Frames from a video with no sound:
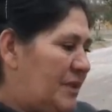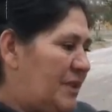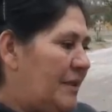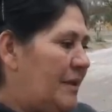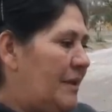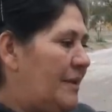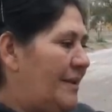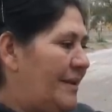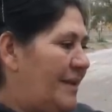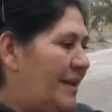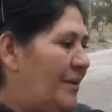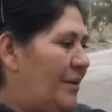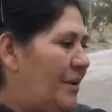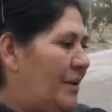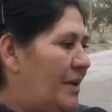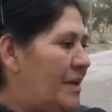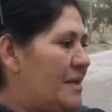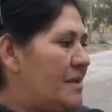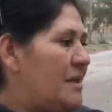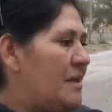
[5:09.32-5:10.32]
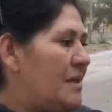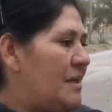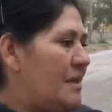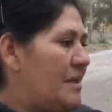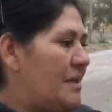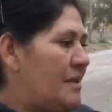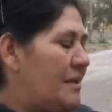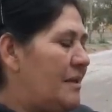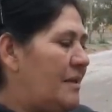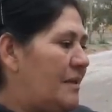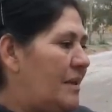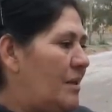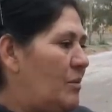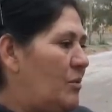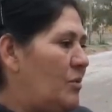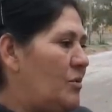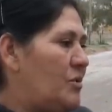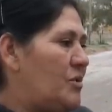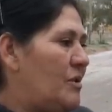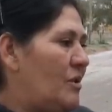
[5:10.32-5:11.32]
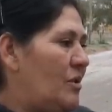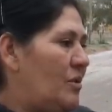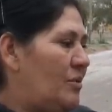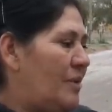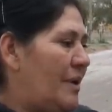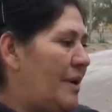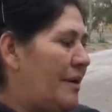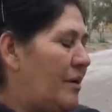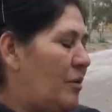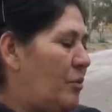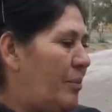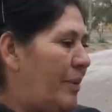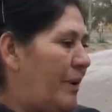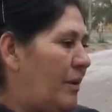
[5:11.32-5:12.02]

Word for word: Sí, la violencia existe mucho en los barrios,